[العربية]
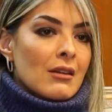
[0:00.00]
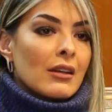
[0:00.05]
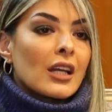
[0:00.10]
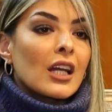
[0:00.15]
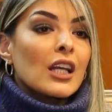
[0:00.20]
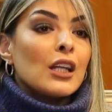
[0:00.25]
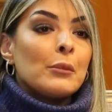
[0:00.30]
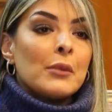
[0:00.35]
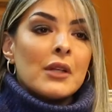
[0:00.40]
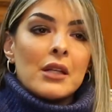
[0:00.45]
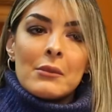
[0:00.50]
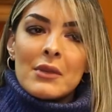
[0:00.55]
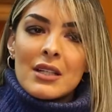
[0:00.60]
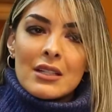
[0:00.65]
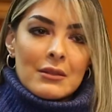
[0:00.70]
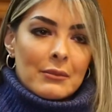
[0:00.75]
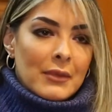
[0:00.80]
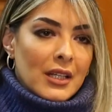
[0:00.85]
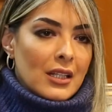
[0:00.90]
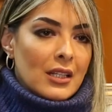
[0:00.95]
يغلبني ما
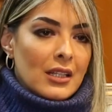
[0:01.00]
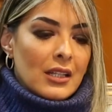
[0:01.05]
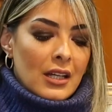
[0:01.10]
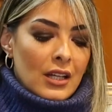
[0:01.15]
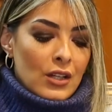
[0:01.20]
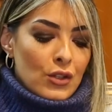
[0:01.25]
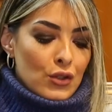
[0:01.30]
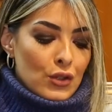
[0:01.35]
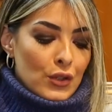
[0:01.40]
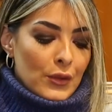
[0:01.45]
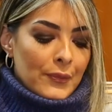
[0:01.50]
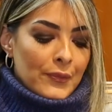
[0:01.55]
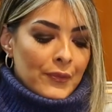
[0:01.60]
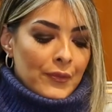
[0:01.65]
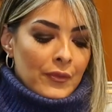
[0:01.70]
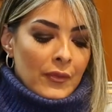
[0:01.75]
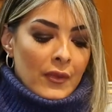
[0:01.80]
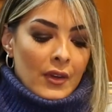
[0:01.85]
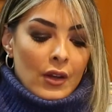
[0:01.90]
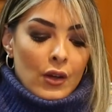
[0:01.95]
يسمح لياش
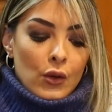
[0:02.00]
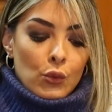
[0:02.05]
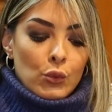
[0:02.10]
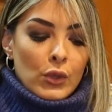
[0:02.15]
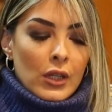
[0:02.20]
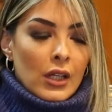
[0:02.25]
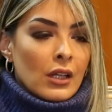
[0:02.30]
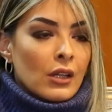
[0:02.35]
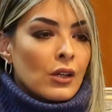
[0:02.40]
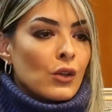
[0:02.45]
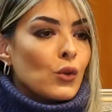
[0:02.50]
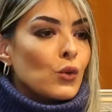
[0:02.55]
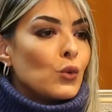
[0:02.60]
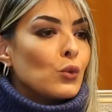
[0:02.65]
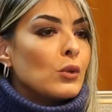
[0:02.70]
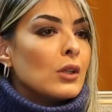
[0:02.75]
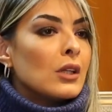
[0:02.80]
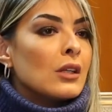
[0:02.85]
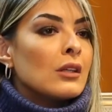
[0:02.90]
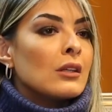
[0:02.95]
و...
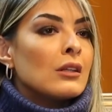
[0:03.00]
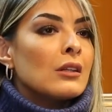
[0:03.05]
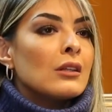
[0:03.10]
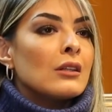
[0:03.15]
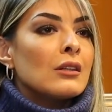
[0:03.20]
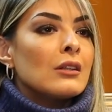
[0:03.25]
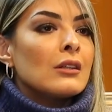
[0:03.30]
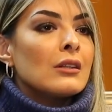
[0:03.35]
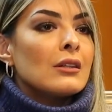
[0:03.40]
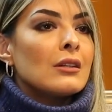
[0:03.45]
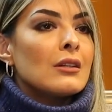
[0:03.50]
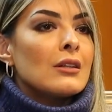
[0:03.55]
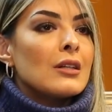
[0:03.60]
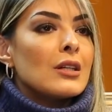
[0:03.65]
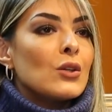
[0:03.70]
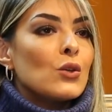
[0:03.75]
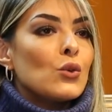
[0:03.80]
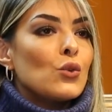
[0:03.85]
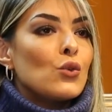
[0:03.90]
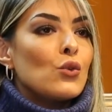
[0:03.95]
و...
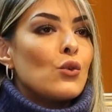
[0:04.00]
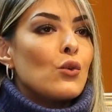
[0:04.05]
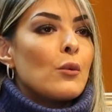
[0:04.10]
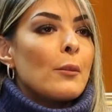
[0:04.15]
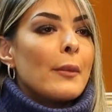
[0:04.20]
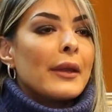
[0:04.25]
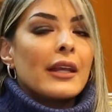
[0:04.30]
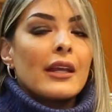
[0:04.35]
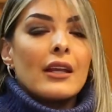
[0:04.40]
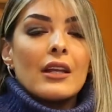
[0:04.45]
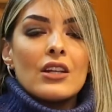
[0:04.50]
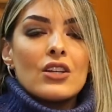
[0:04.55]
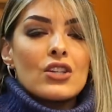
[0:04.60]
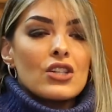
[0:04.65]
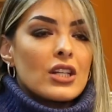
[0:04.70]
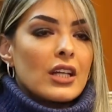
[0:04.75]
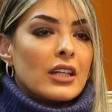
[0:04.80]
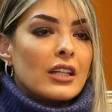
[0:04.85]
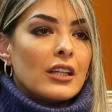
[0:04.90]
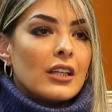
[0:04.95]
وما
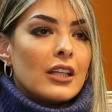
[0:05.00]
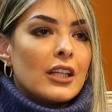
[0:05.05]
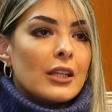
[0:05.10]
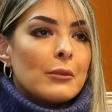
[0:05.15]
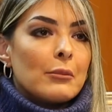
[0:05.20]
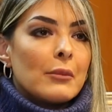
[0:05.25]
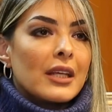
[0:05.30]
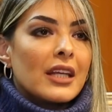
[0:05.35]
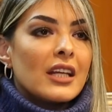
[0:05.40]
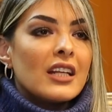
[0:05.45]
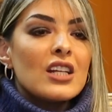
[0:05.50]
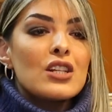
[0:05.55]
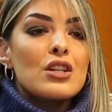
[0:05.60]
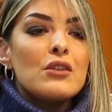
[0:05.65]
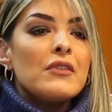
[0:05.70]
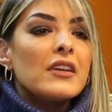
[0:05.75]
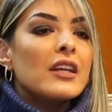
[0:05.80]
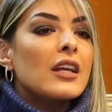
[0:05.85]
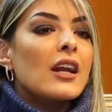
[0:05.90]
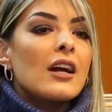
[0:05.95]
كاينش يعني ما كايناش
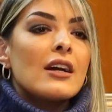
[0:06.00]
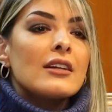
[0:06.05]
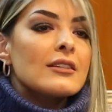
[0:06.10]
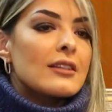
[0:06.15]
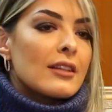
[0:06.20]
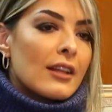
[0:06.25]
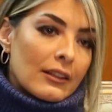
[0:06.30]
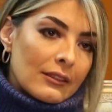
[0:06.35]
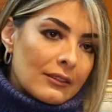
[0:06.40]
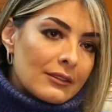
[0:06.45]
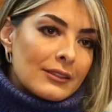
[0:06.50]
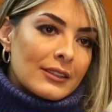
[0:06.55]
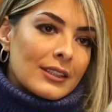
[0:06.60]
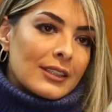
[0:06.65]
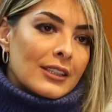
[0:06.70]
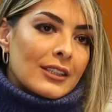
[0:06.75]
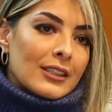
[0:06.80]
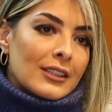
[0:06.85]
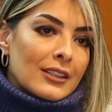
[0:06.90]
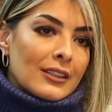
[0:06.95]
الفكره اصلا
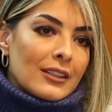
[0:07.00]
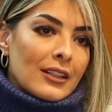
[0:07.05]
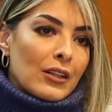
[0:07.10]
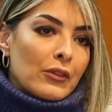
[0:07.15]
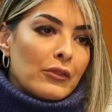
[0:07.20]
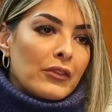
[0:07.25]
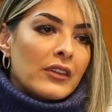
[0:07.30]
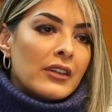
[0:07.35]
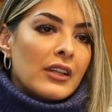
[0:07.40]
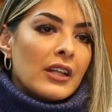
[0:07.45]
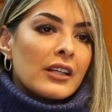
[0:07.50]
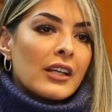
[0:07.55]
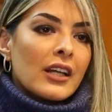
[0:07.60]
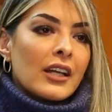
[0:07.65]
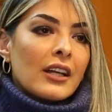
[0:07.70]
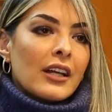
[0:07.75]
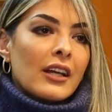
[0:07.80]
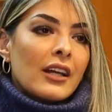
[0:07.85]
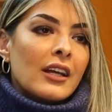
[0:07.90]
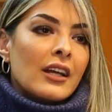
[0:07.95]
الفنان
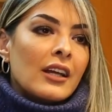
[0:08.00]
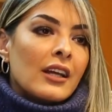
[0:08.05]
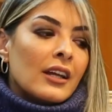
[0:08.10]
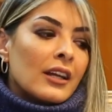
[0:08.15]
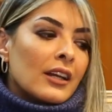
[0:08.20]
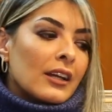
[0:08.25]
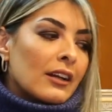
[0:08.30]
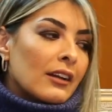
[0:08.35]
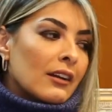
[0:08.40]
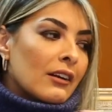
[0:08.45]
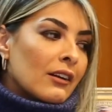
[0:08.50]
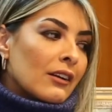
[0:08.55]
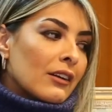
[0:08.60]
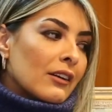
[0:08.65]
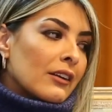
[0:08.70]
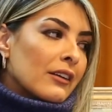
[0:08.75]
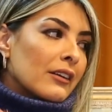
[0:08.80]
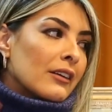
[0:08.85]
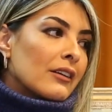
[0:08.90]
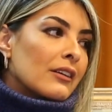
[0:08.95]
كان اخر
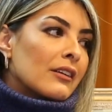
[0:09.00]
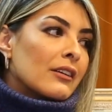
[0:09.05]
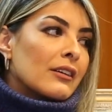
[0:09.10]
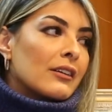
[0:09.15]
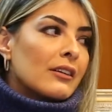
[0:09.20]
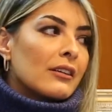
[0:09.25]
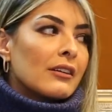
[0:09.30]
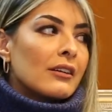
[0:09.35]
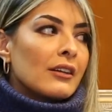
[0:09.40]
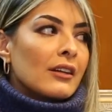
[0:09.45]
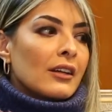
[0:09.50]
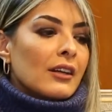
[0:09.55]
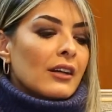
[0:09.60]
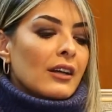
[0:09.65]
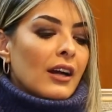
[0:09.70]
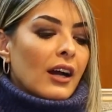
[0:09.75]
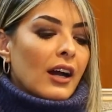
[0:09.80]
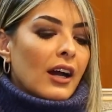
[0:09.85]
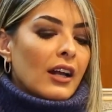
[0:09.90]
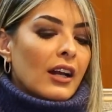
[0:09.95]
آه،
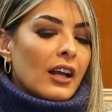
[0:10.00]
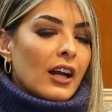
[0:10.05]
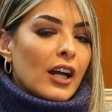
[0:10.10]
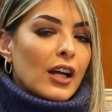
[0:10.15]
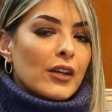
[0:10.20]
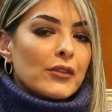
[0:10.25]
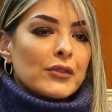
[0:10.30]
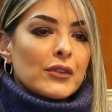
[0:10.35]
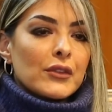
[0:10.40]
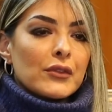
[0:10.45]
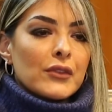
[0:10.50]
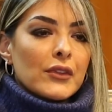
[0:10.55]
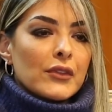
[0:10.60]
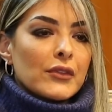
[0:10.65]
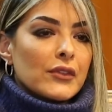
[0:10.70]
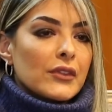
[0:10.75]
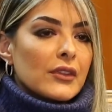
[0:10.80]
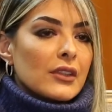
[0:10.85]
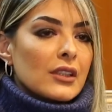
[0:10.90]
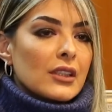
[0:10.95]
حلقه في, في,
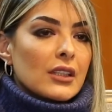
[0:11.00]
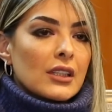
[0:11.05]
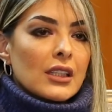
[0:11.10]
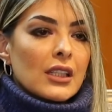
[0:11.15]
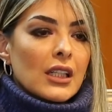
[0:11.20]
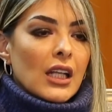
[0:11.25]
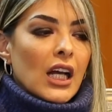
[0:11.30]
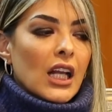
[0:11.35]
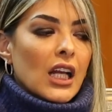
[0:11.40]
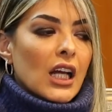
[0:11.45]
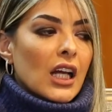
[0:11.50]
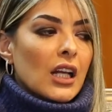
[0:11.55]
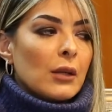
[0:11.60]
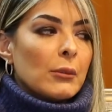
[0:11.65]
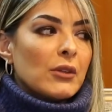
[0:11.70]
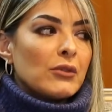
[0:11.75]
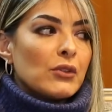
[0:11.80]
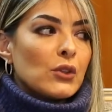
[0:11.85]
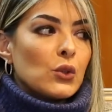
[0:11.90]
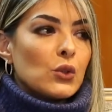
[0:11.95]
في الحلقه
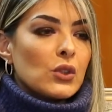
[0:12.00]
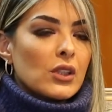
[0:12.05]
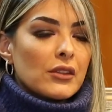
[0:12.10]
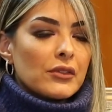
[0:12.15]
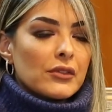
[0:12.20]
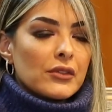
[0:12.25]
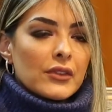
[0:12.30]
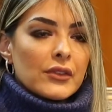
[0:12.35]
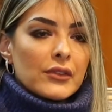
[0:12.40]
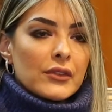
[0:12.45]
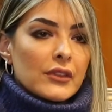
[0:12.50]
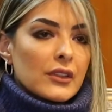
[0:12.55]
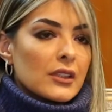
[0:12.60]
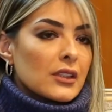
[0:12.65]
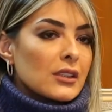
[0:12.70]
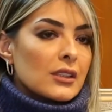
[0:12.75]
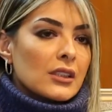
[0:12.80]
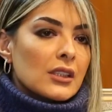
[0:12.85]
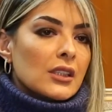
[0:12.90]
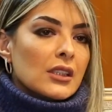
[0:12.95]
المفقوده في, في
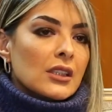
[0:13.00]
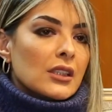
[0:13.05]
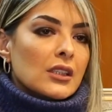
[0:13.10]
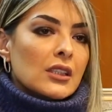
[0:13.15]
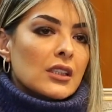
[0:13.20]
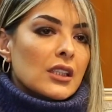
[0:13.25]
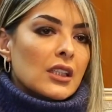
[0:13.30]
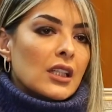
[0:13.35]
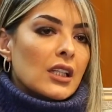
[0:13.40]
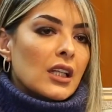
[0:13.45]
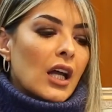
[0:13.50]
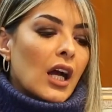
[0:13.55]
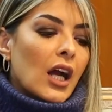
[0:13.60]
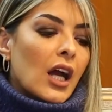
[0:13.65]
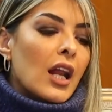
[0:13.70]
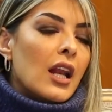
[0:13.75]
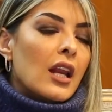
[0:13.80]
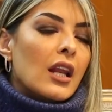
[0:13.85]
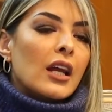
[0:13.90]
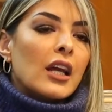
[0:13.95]
يعني
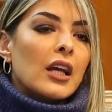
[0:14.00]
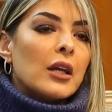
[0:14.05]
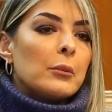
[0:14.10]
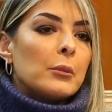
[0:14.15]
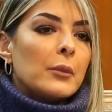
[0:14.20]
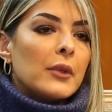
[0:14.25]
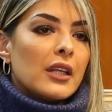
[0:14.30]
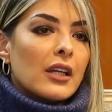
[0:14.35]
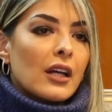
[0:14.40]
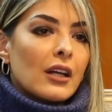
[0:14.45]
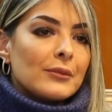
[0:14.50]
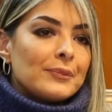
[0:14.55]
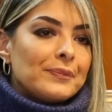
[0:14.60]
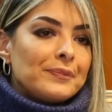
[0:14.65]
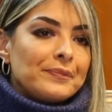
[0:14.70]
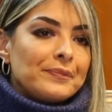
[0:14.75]
الاقل اهميه